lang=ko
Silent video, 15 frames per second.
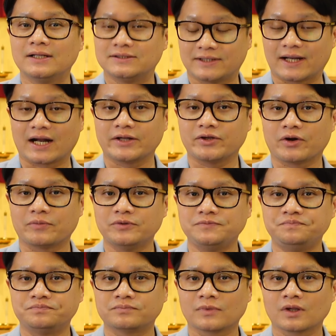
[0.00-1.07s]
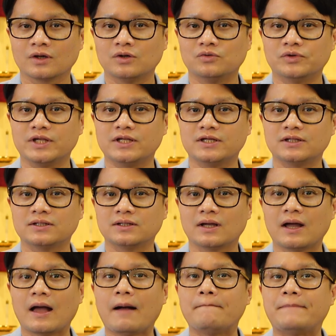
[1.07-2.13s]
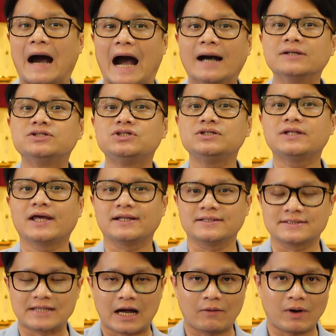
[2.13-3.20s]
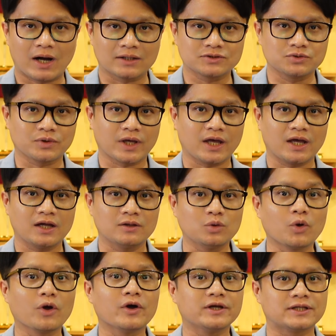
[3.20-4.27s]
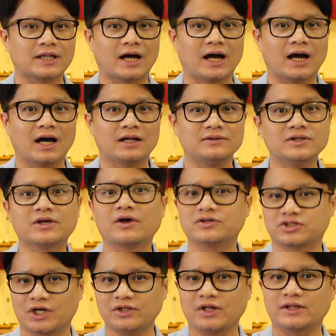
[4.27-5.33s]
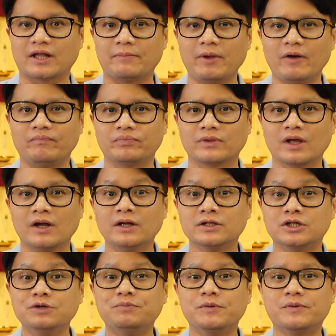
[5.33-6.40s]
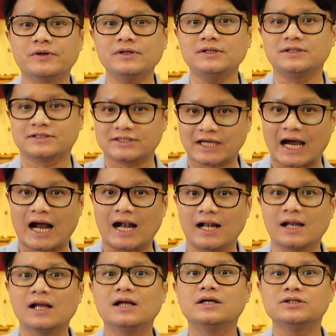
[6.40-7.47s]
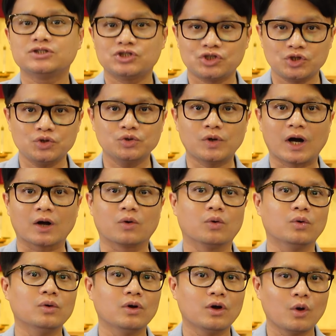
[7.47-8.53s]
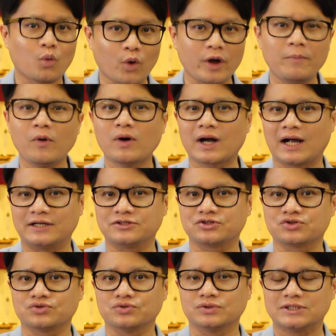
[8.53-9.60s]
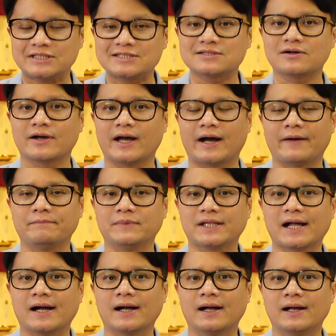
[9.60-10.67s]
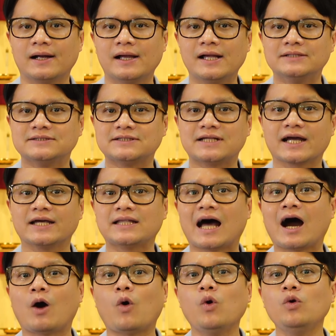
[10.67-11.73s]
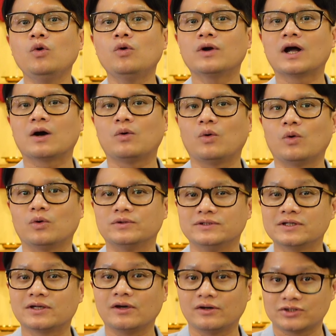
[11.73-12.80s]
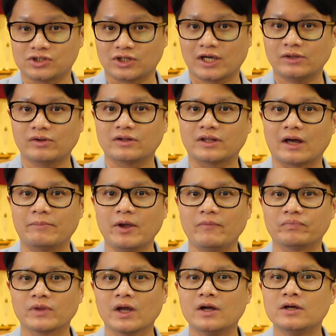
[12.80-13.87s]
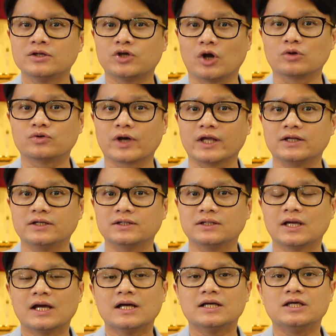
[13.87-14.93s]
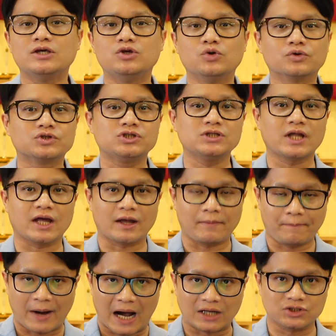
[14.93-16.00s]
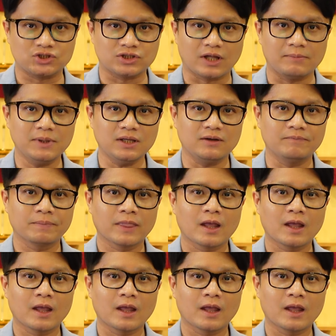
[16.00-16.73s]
사랑하는 여러분, 우리는 방치된 상황 속에 놓여 있다 느껴지게 된다면 그 부분을 잘 치유하고 회복할 수 있어야 합니다. 세상에 나 홀로라고 느껴지게 된다면 결국에는 이 육신의 방치됨이